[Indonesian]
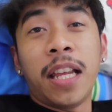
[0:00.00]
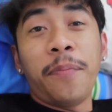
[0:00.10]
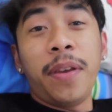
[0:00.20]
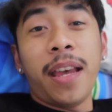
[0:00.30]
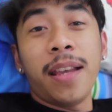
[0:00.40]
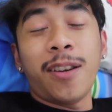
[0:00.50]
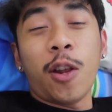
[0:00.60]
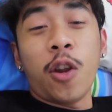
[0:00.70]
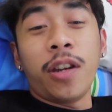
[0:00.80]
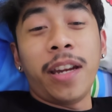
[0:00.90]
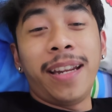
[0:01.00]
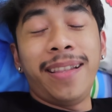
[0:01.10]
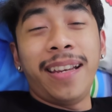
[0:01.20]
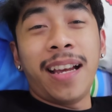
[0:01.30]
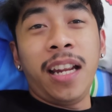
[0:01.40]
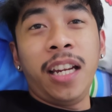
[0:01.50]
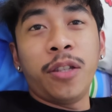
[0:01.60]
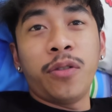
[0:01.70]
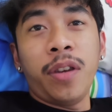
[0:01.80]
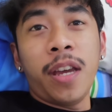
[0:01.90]
Tapi guys, hmm. kalau nenek ditinggalin
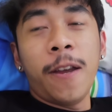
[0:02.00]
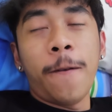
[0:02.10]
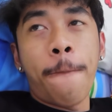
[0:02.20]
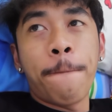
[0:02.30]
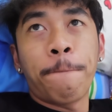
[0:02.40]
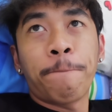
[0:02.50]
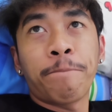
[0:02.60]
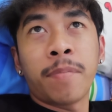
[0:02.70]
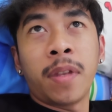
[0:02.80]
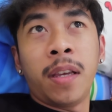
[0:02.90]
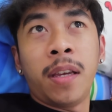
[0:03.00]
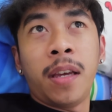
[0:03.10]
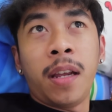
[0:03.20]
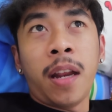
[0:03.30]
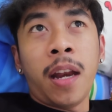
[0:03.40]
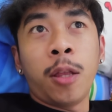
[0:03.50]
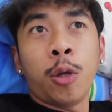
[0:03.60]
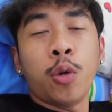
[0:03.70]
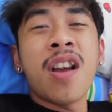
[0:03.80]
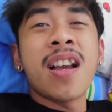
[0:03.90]
itu ya, nenek
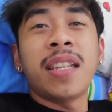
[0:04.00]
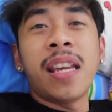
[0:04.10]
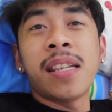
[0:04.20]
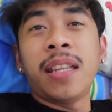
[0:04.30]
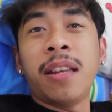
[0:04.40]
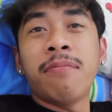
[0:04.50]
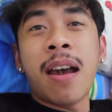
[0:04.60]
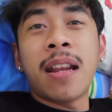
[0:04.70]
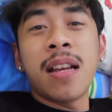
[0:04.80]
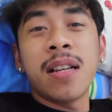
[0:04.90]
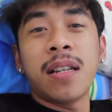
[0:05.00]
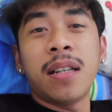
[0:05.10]
tuh suka ngasih ngasihin barang